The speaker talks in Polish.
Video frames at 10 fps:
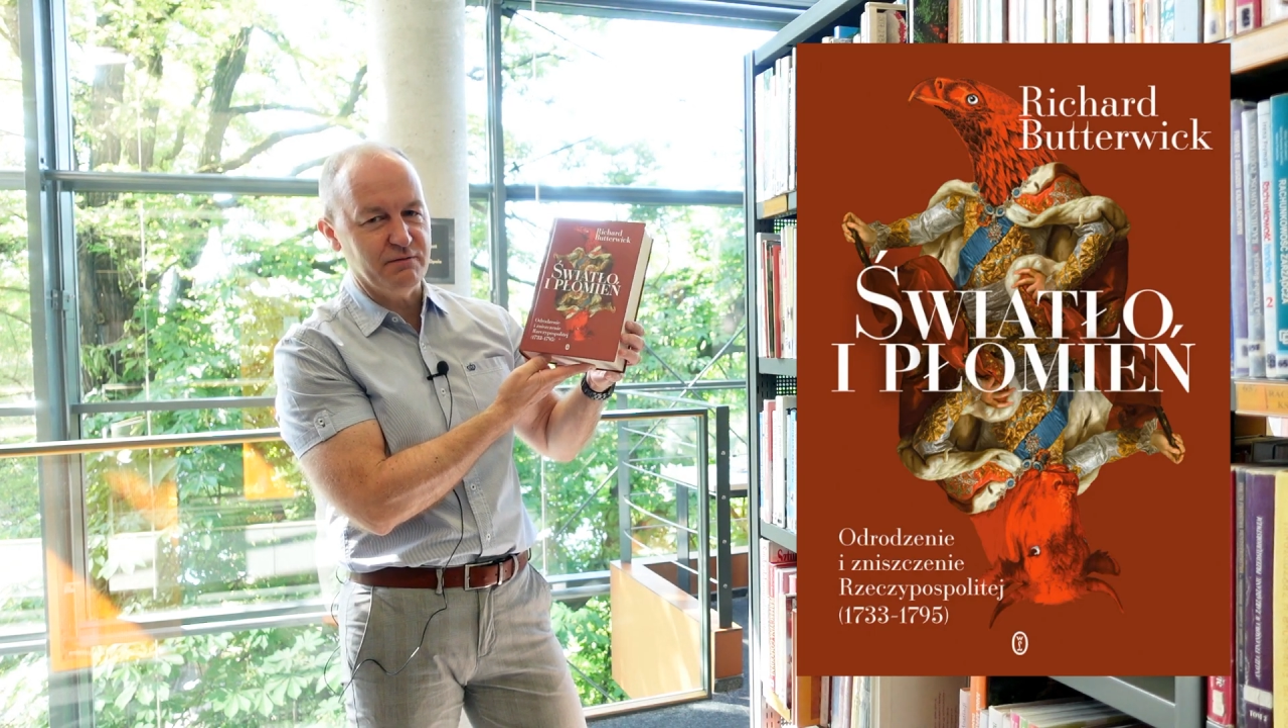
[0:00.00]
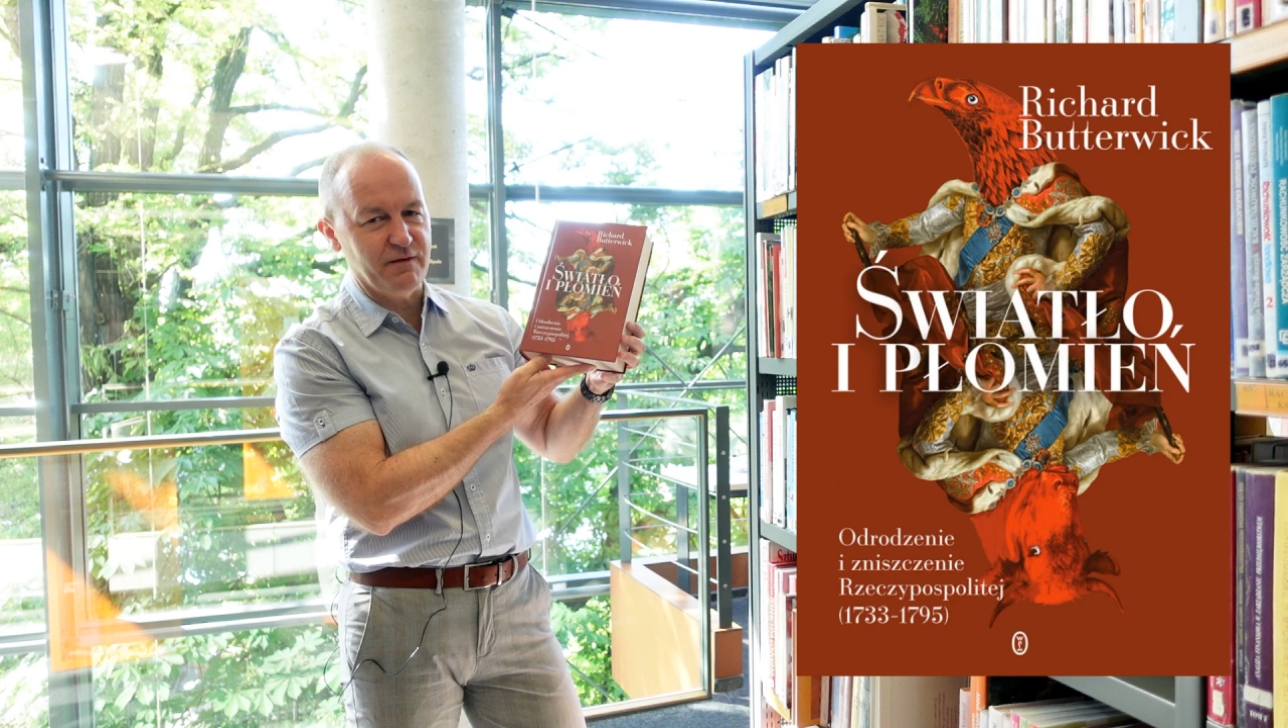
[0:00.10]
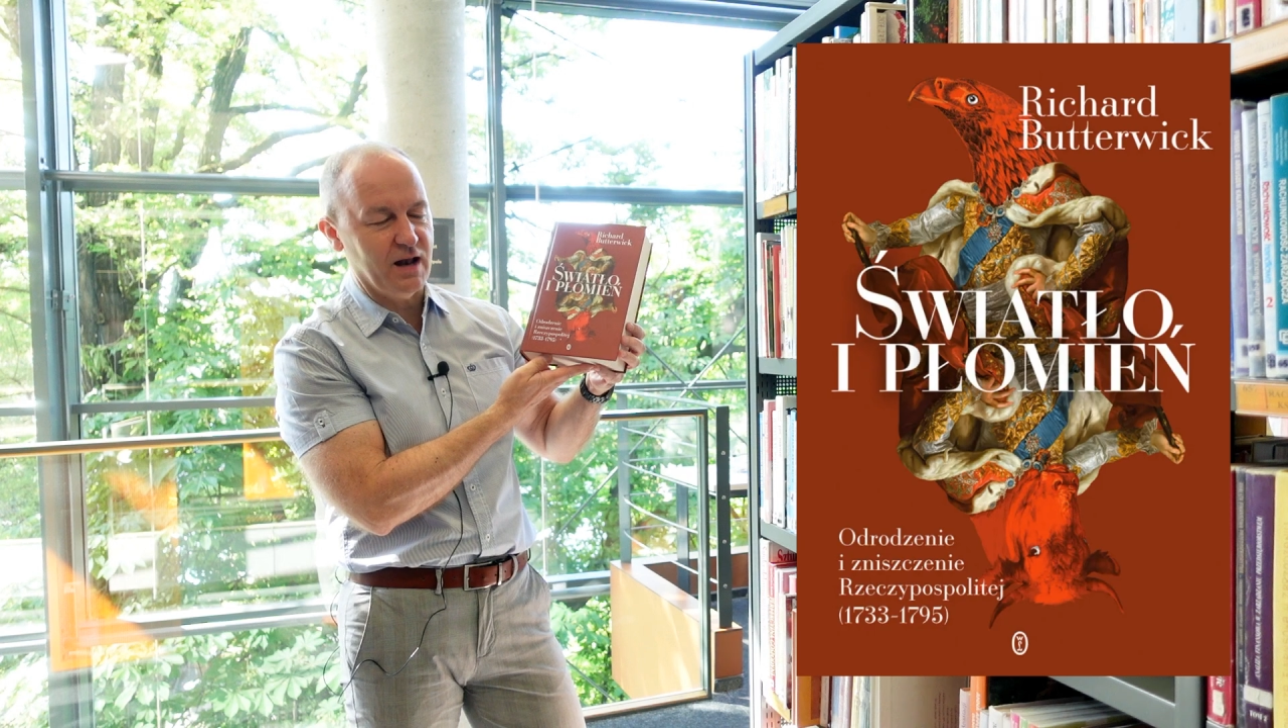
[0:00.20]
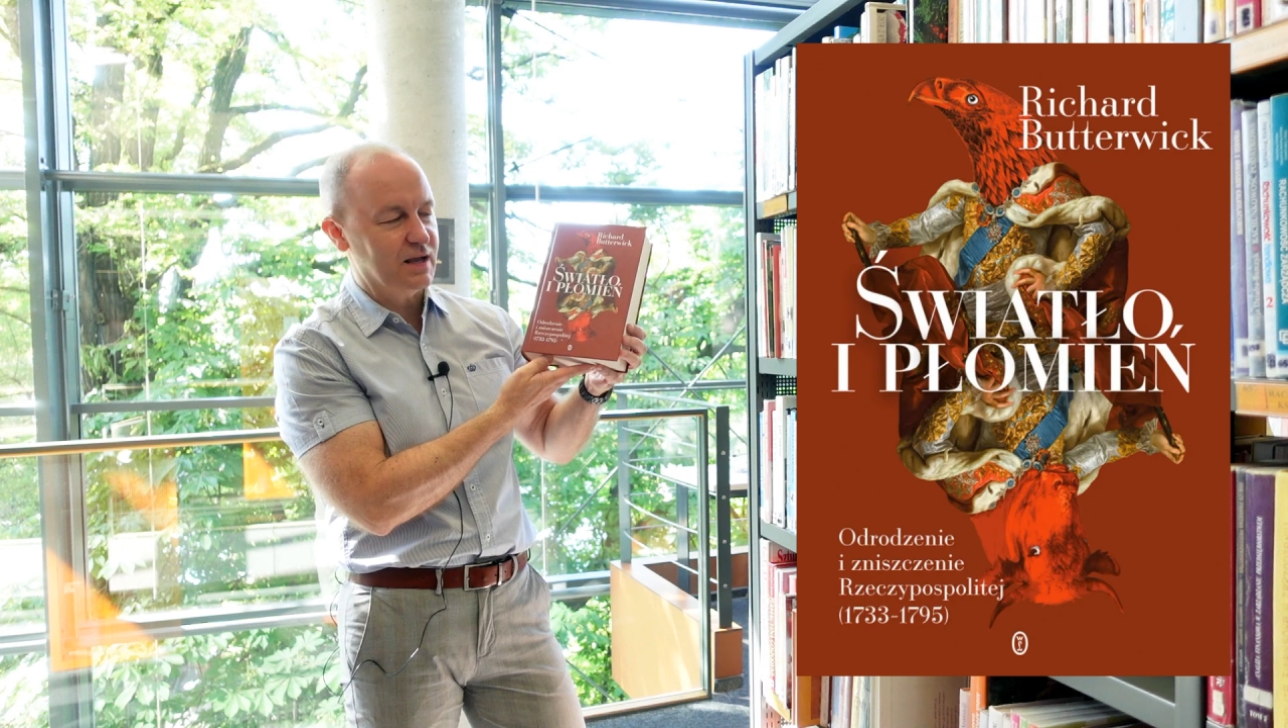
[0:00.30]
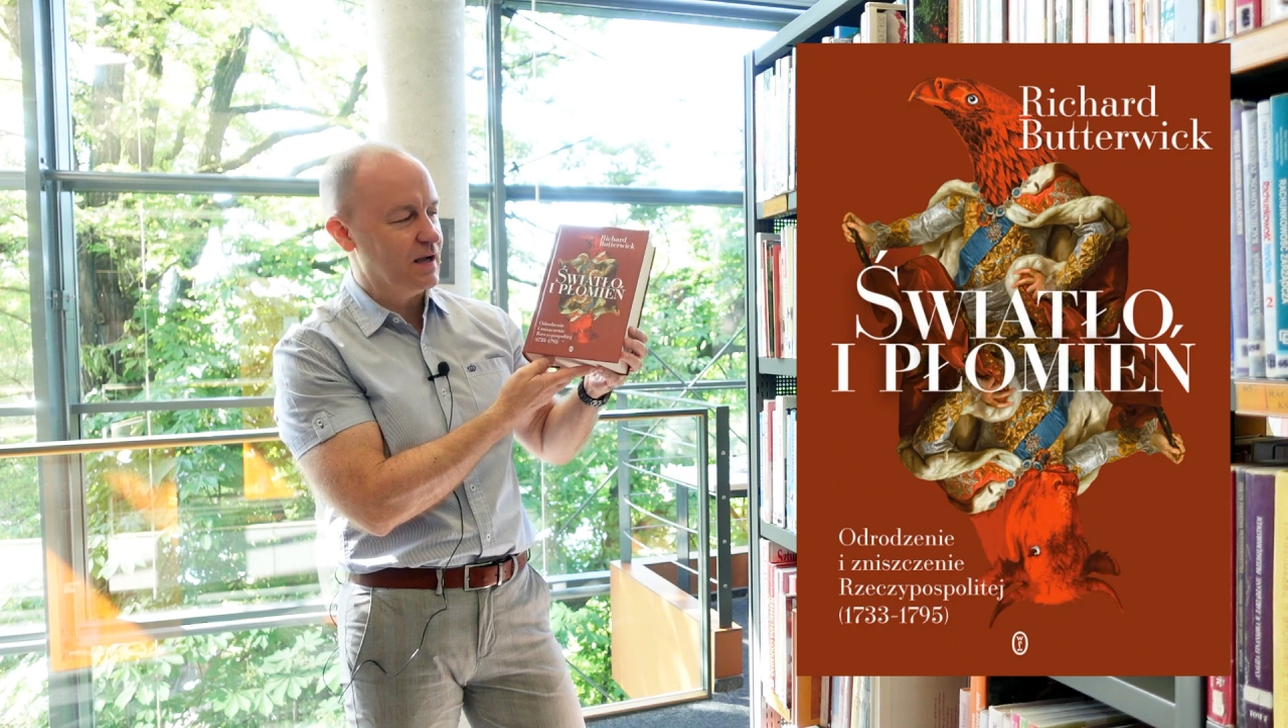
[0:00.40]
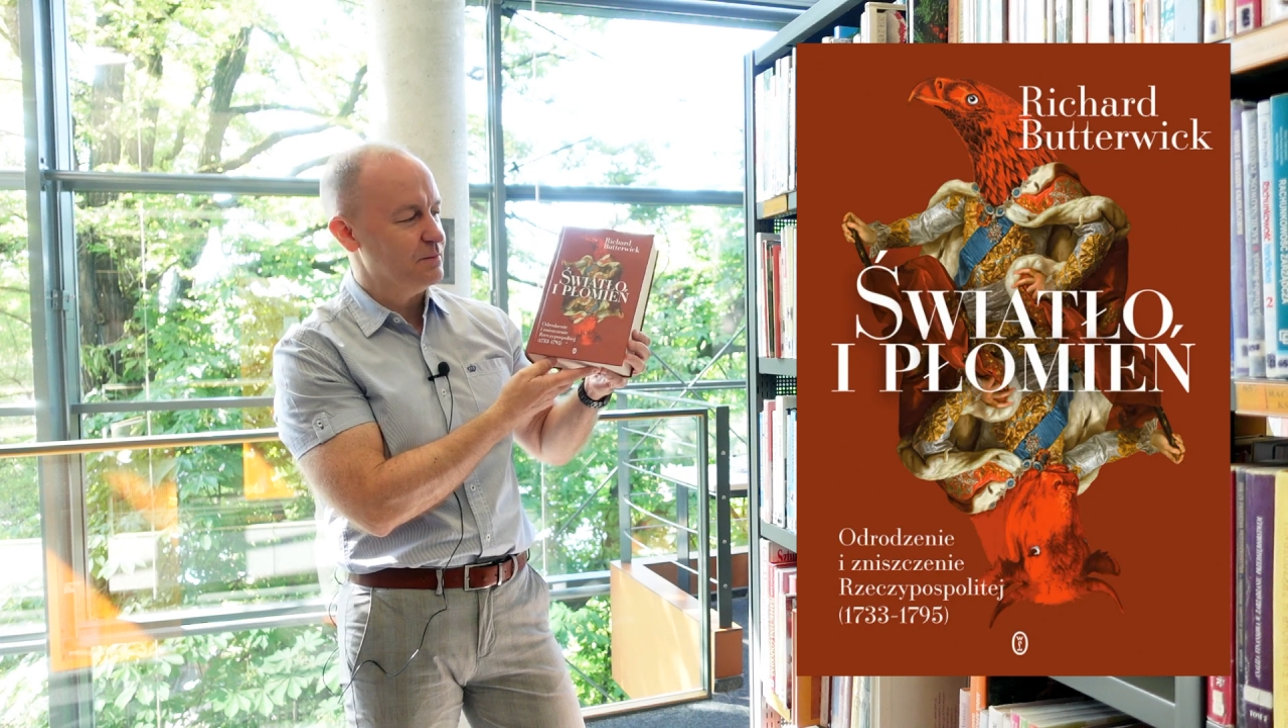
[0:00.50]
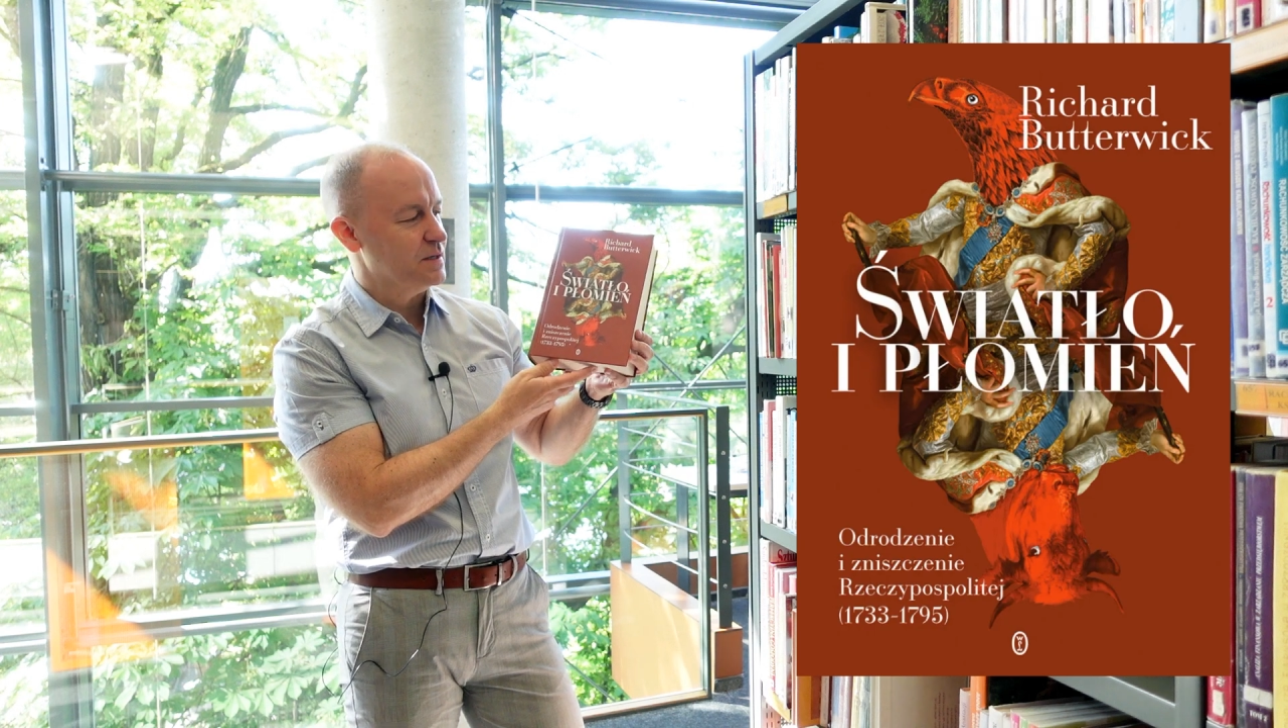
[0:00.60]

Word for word: walka